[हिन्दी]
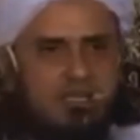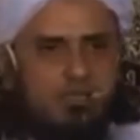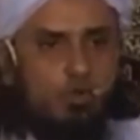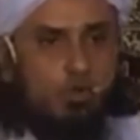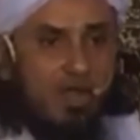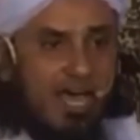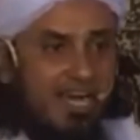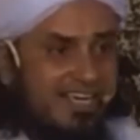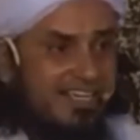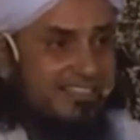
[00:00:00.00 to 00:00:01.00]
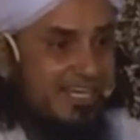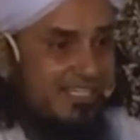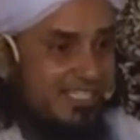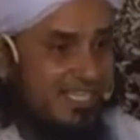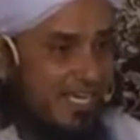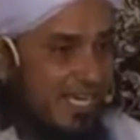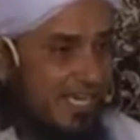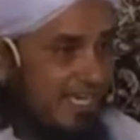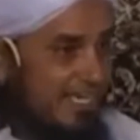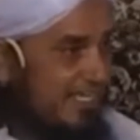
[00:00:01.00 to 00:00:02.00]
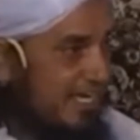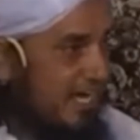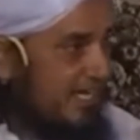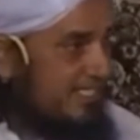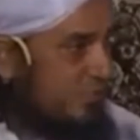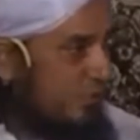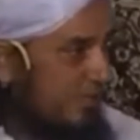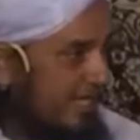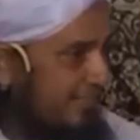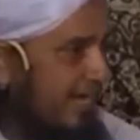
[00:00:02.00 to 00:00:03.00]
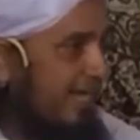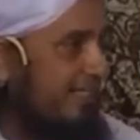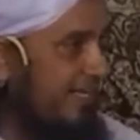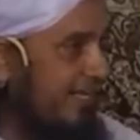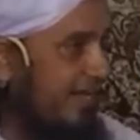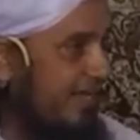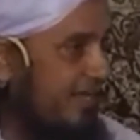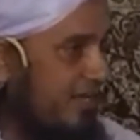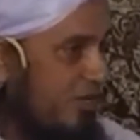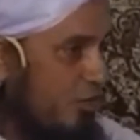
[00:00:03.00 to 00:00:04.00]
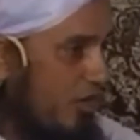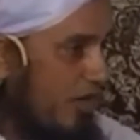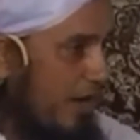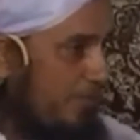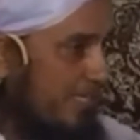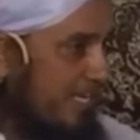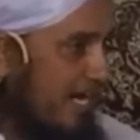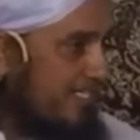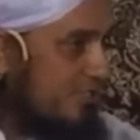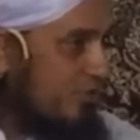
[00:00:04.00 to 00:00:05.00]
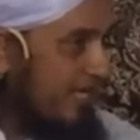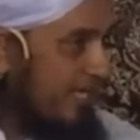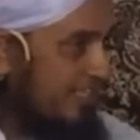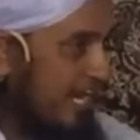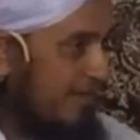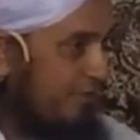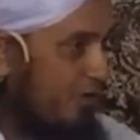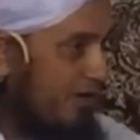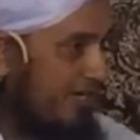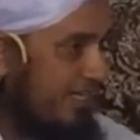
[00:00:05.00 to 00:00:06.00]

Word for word: तो कुरान का तर्ज यह है कि इनके आजिज होने के दलाइल दे रहा है और आप इनके आजिज होने के दलाइल पे गौर नहीं